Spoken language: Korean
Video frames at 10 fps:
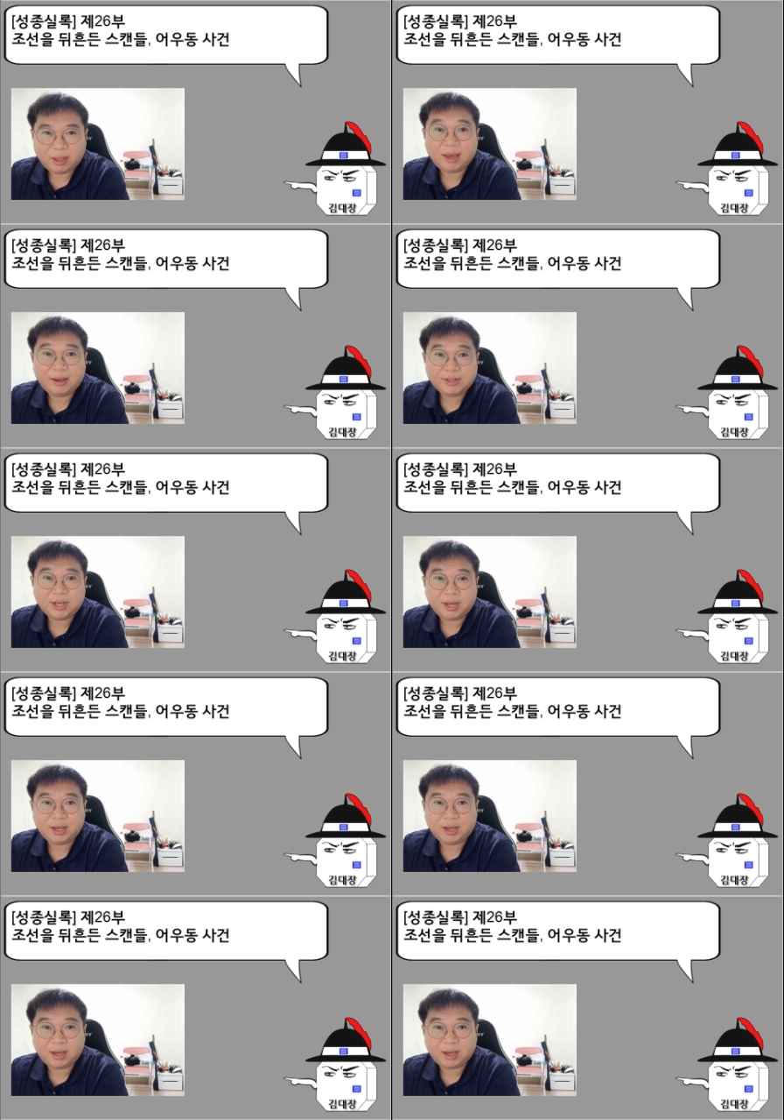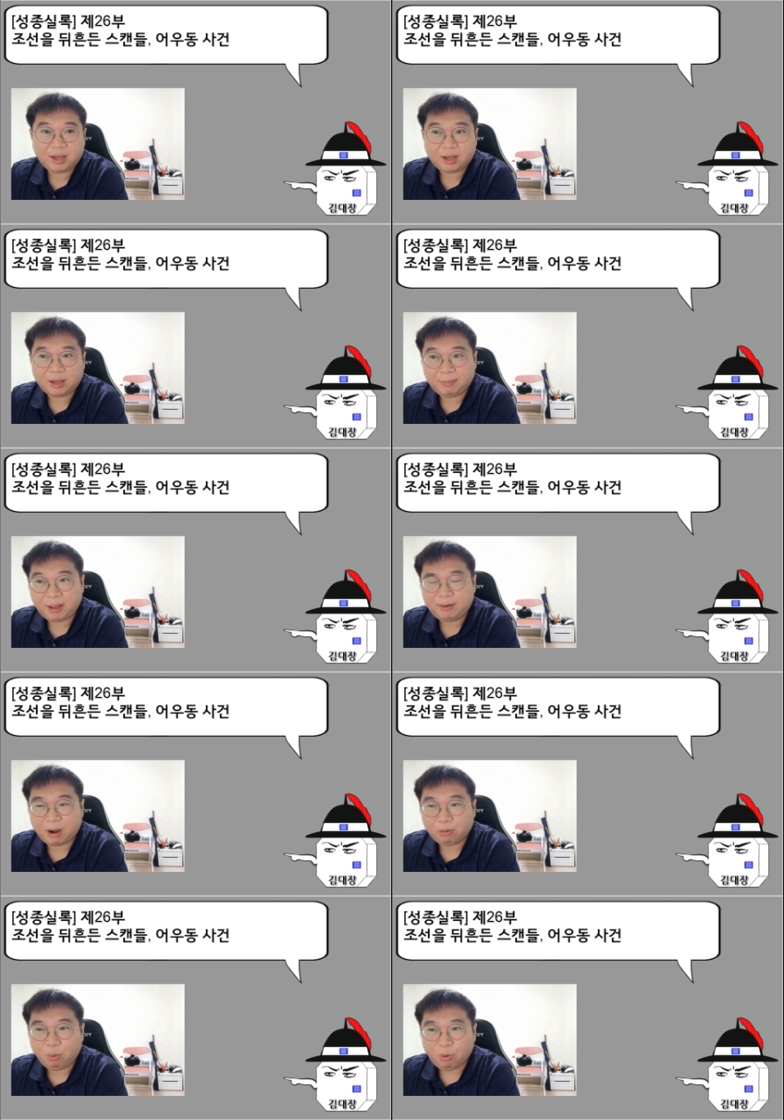대개 이제 매를
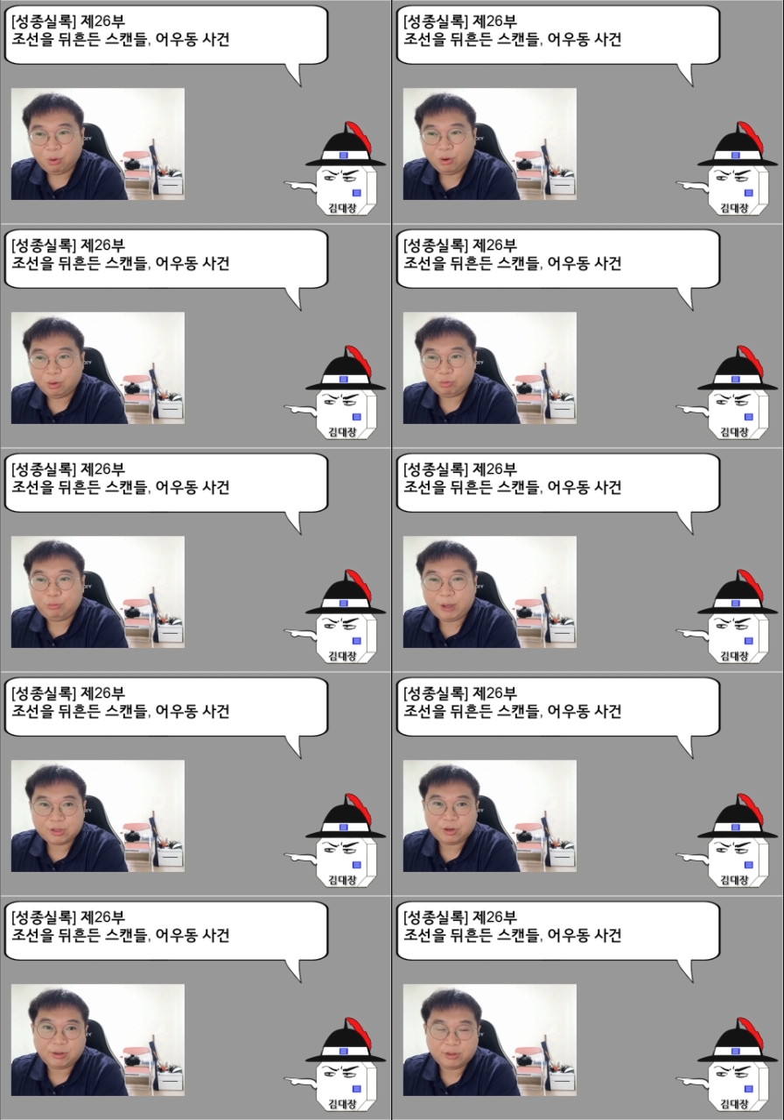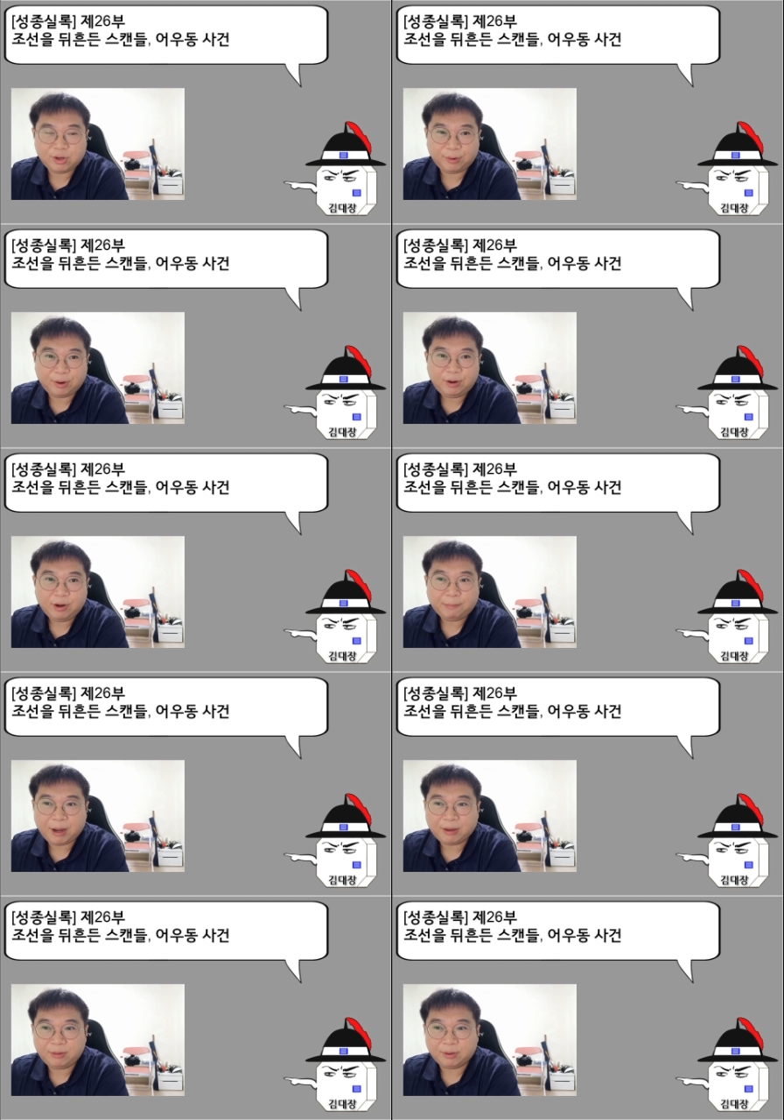맞고 유배에 처하는 처벌을
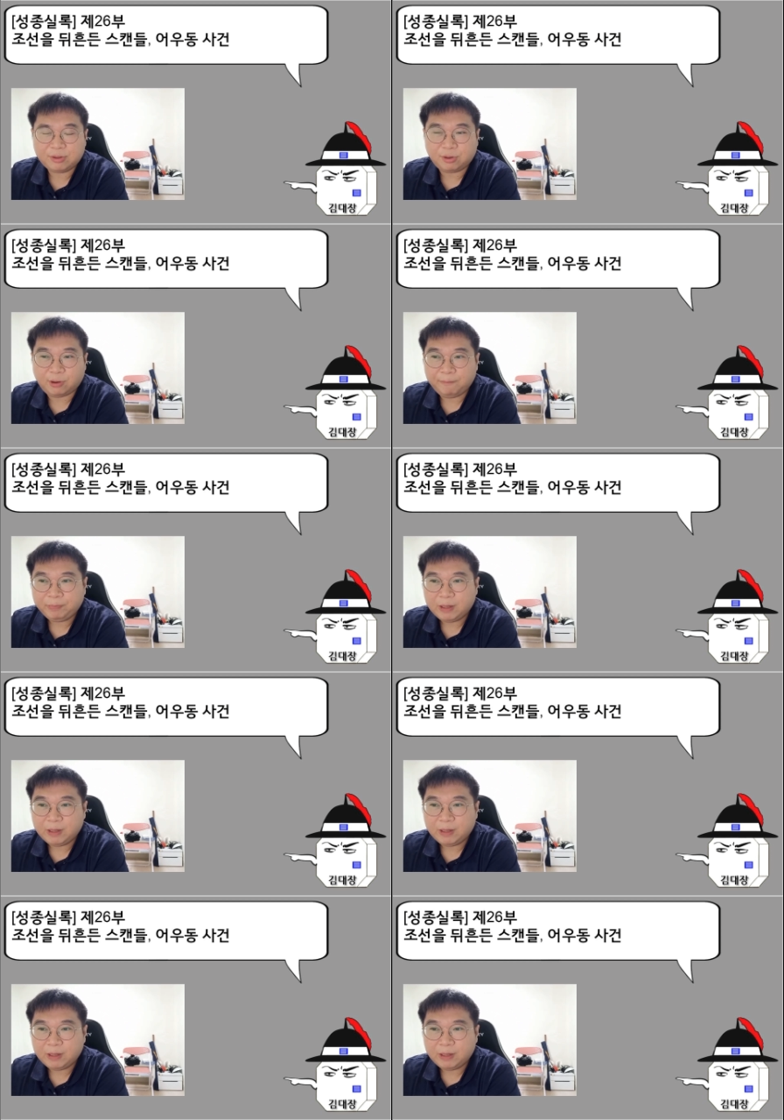받게 되었죠.